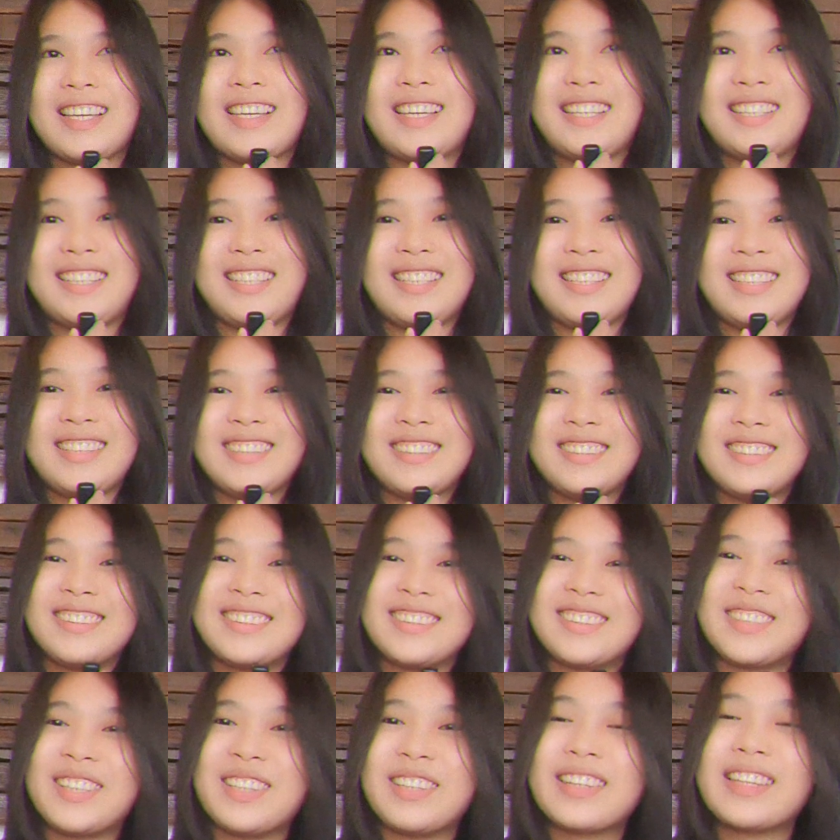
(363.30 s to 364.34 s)
Ay!
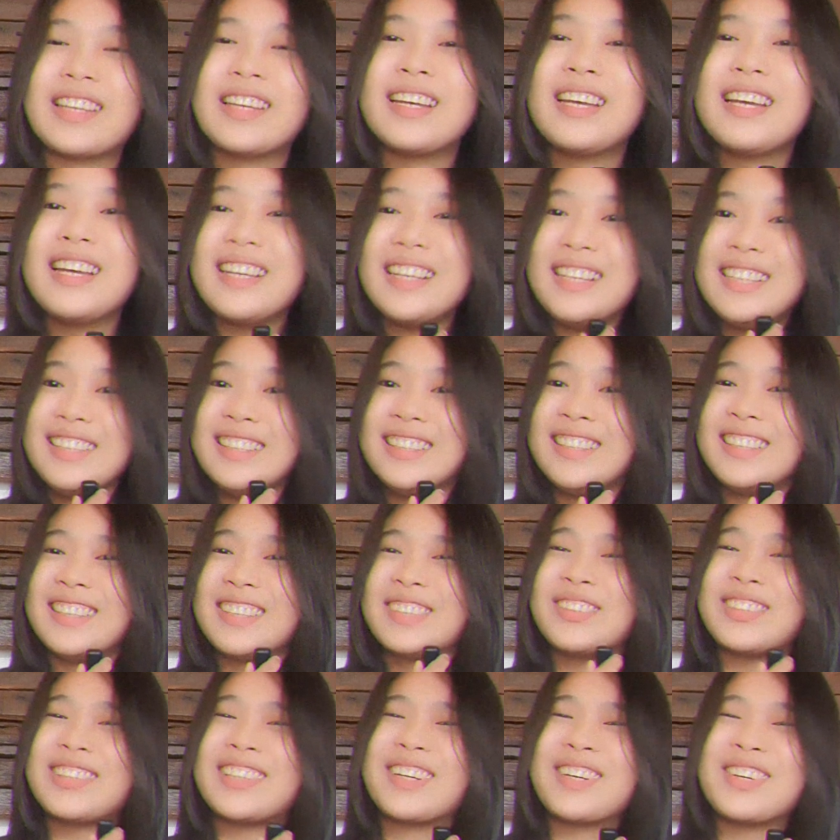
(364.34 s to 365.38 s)
Yan. Ay,
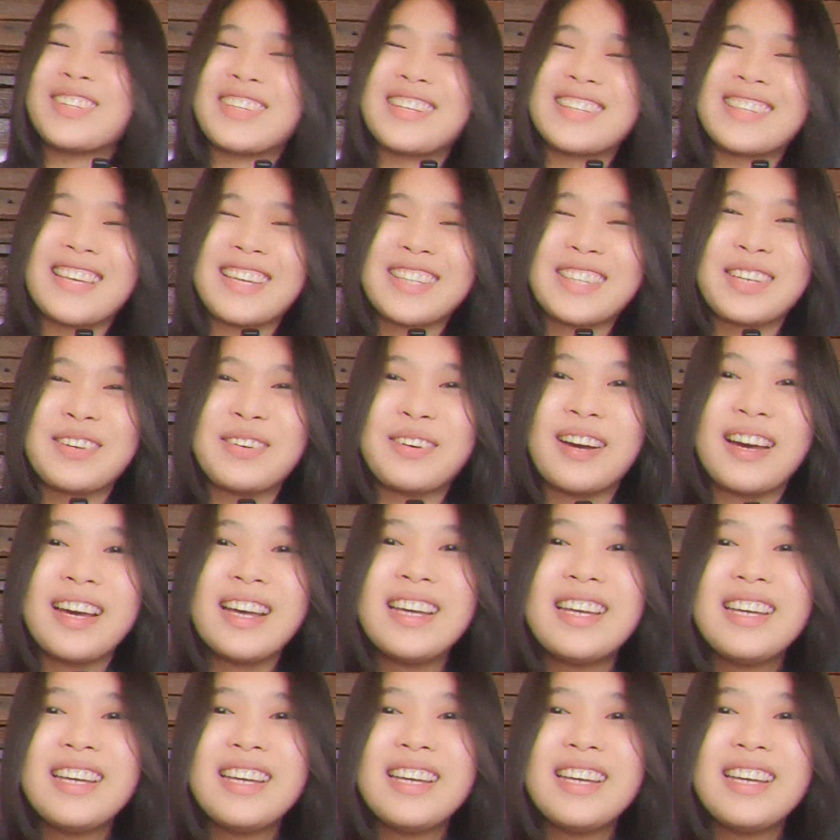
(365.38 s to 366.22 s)
ako natatawa?